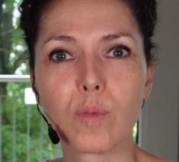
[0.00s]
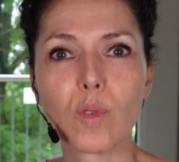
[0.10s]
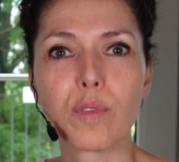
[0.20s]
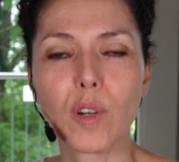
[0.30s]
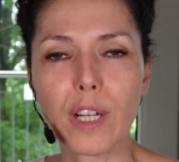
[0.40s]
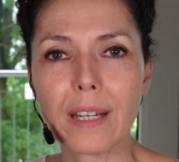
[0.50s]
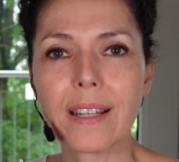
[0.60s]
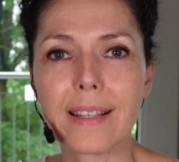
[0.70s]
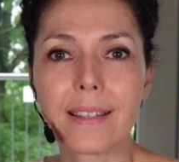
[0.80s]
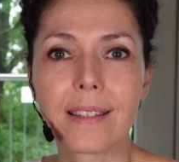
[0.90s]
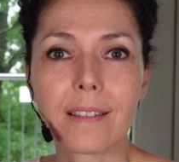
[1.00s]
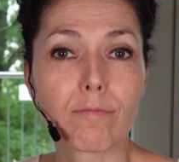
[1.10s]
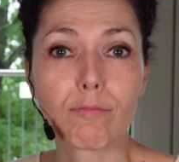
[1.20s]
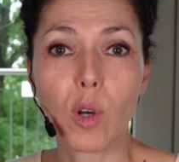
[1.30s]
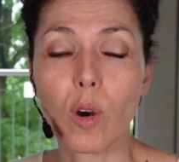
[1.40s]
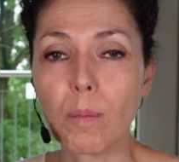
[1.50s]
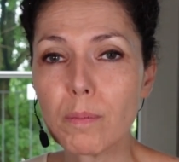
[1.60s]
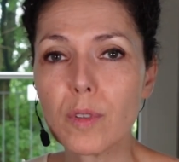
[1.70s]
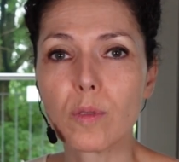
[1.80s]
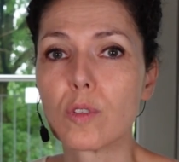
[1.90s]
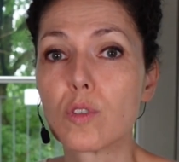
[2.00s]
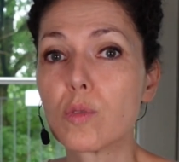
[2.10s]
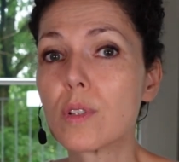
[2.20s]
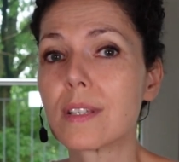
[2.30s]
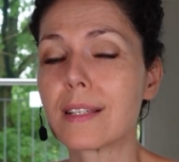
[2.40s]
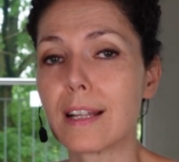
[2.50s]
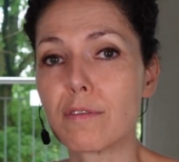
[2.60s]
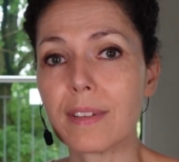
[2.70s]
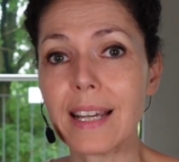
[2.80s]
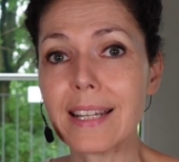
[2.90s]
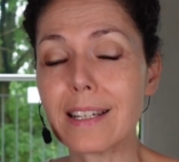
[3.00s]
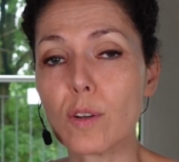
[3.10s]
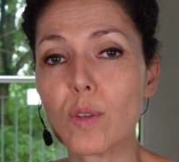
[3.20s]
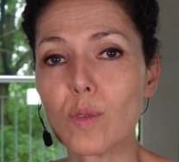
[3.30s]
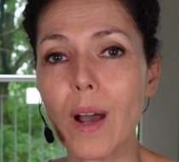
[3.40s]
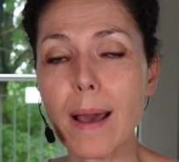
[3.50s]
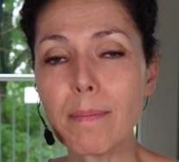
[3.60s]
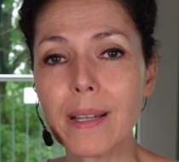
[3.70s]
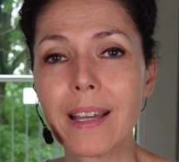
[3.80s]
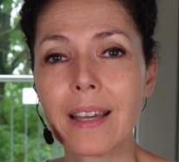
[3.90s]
wovon es kommt und tust es dann vielleicht auch so ab